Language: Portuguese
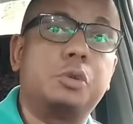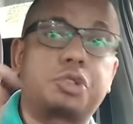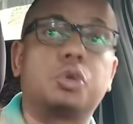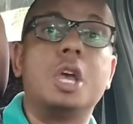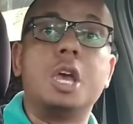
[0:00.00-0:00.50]

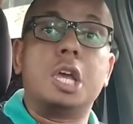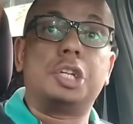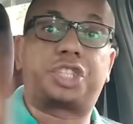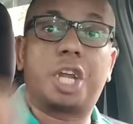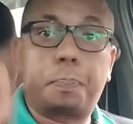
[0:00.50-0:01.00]
isso
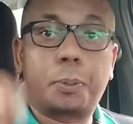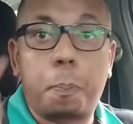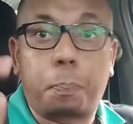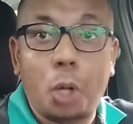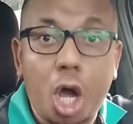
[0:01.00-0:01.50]
de
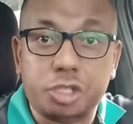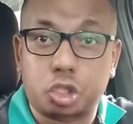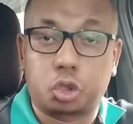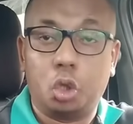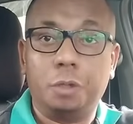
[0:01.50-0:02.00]

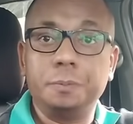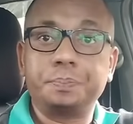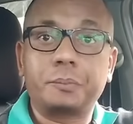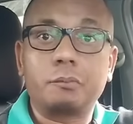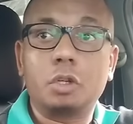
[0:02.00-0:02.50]
propósito
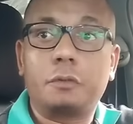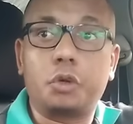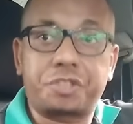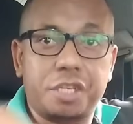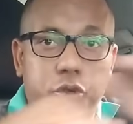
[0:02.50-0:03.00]

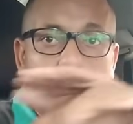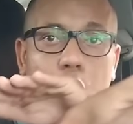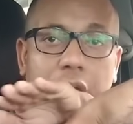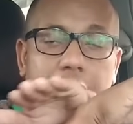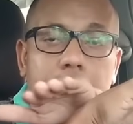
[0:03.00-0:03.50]
vocês estão
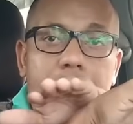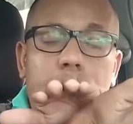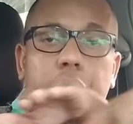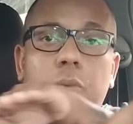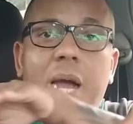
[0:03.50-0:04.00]
colocando meio
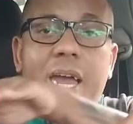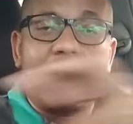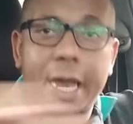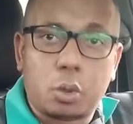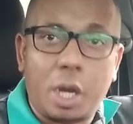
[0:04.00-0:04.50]
que uma
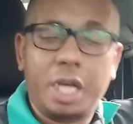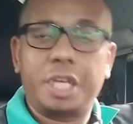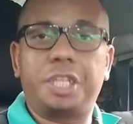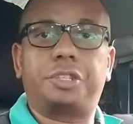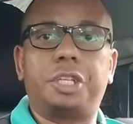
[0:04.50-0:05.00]
régua,
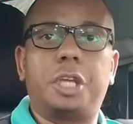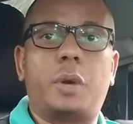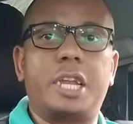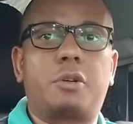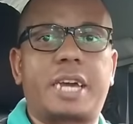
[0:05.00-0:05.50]
entendeu?
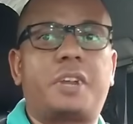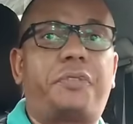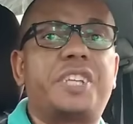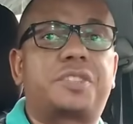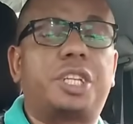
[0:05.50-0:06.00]
Ali o cara
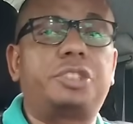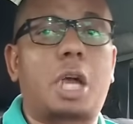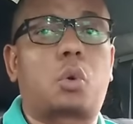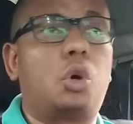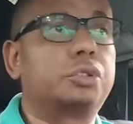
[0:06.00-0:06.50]
faz 30
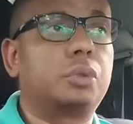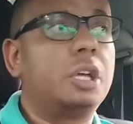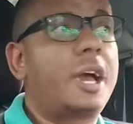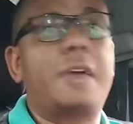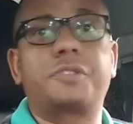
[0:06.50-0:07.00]
conto,
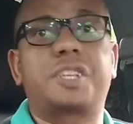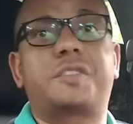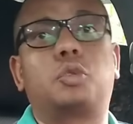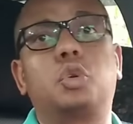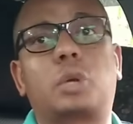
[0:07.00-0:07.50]
aí você
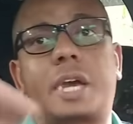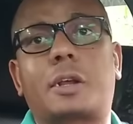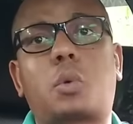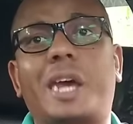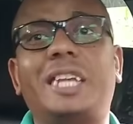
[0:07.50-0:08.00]
segura o cara
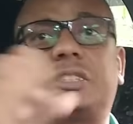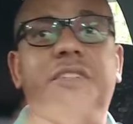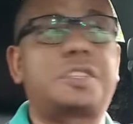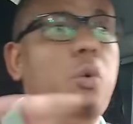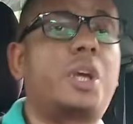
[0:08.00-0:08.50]
40,
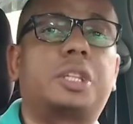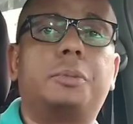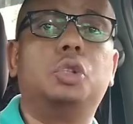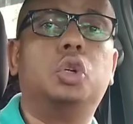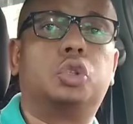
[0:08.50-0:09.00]
50
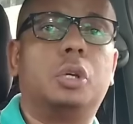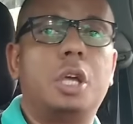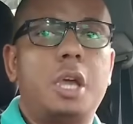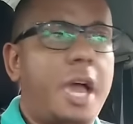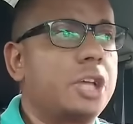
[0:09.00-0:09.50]
minutos.
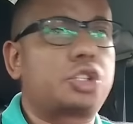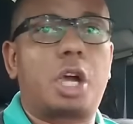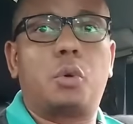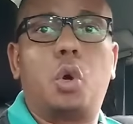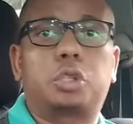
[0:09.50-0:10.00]
Aí
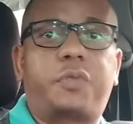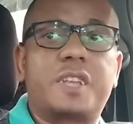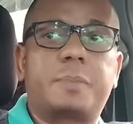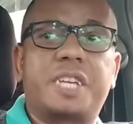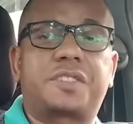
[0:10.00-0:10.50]
joga o outro,
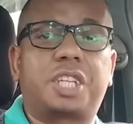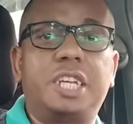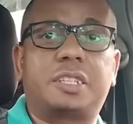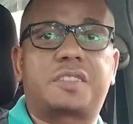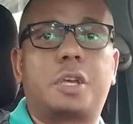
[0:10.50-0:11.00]
faz mais
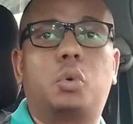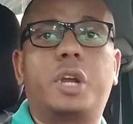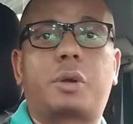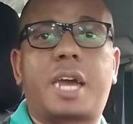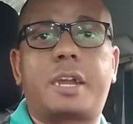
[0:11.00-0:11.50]
30,
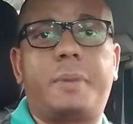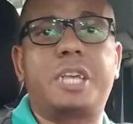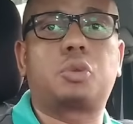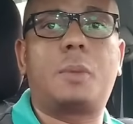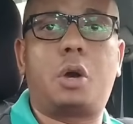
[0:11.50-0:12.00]
segura o cara
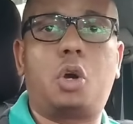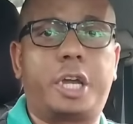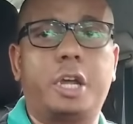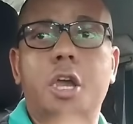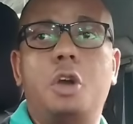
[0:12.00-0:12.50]
mais uma
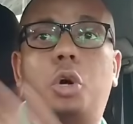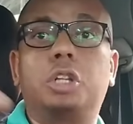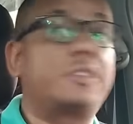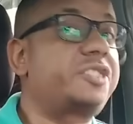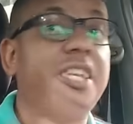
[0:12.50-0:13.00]
hora. O
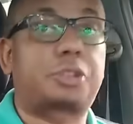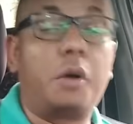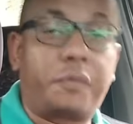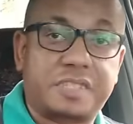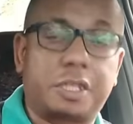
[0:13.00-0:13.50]
outro, já estão
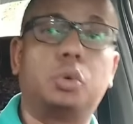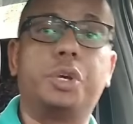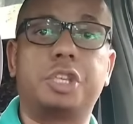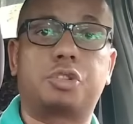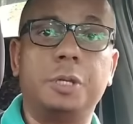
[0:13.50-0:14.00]
fazendo
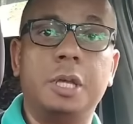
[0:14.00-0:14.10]
isso.